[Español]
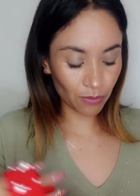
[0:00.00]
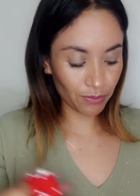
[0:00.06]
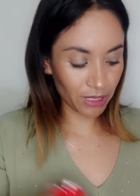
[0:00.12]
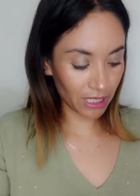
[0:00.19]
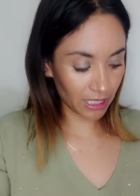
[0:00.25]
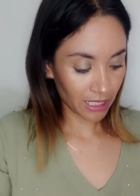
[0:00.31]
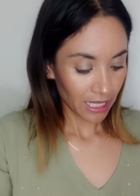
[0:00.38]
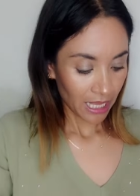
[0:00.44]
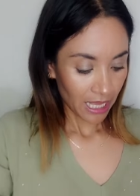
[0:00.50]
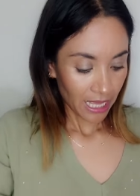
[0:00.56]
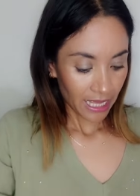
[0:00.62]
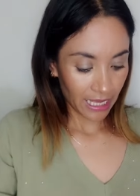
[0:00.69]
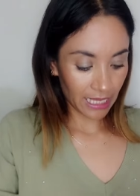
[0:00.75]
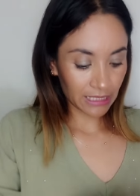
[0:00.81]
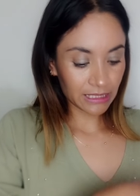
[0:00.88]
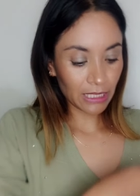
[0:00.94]
miren
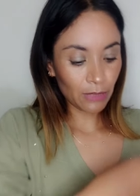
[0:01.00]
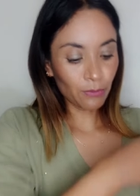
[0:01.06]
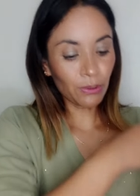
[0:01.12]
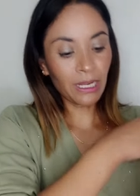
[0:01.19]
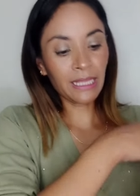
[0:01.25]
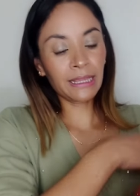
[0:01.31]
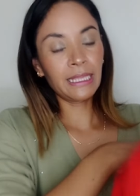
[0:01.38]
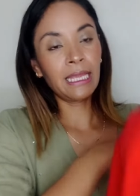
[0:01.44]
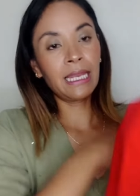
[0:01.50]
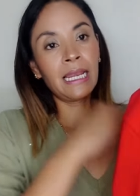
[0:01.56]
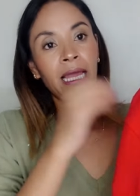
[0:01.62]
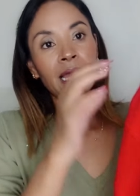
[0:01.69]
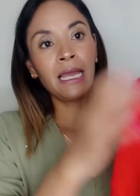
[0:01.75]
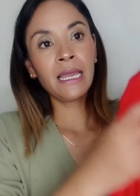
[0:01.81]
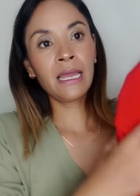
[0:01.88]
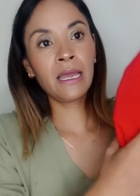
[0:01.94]
es de una
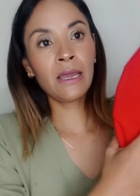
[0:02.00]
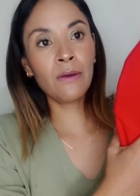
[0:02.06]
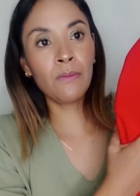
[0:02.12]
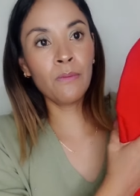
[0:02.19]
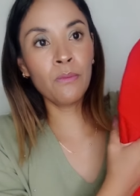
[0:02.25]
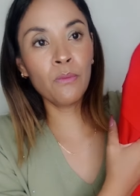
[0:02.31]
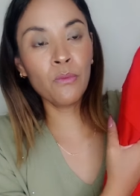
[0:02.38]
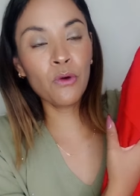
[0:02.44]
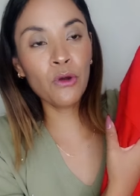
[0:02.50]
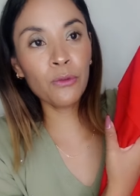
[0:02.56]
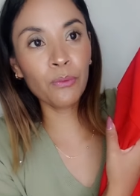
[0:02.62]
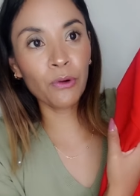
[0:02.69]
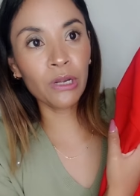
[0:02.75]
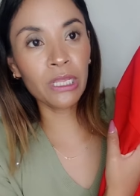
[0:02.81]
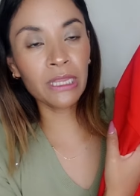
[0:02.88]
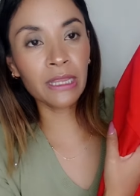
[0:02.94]
tela muy
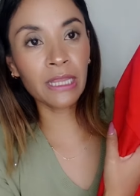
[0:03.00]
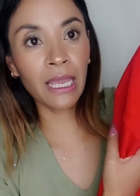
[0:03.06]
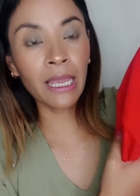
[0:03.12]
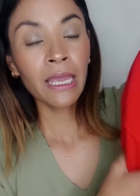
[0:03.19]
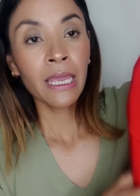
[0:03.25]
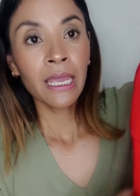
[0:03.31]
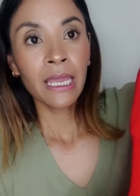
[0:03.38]
bonita.